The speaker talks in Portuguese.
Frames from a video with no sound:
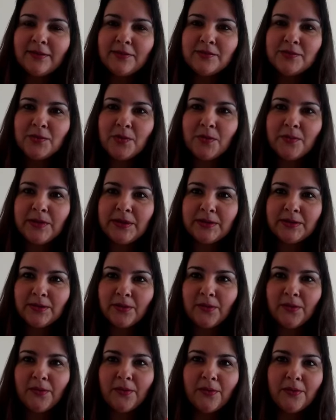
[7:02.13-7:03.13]
né, os
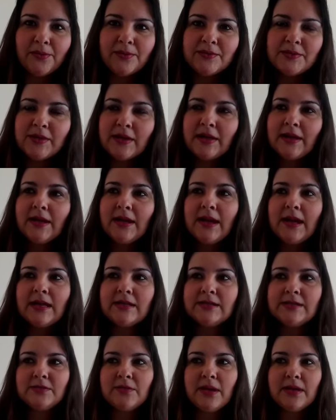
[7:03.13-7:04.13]
dormitórios,
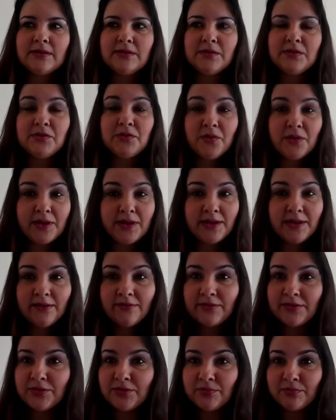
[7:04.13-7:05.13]
as situações
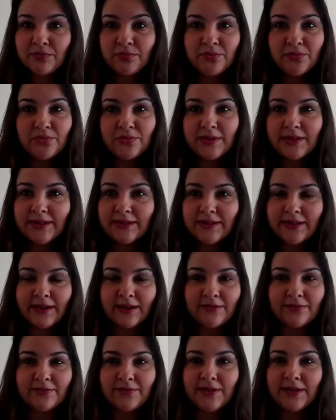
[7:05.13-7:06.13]
horríveis de bullying que
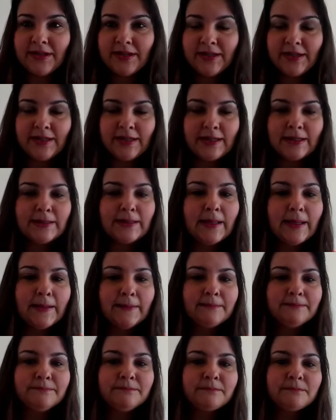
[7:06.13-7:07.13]
havia,
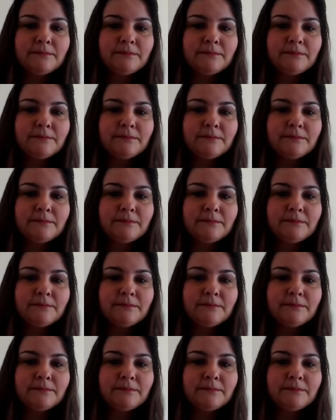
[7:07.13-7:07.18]
né?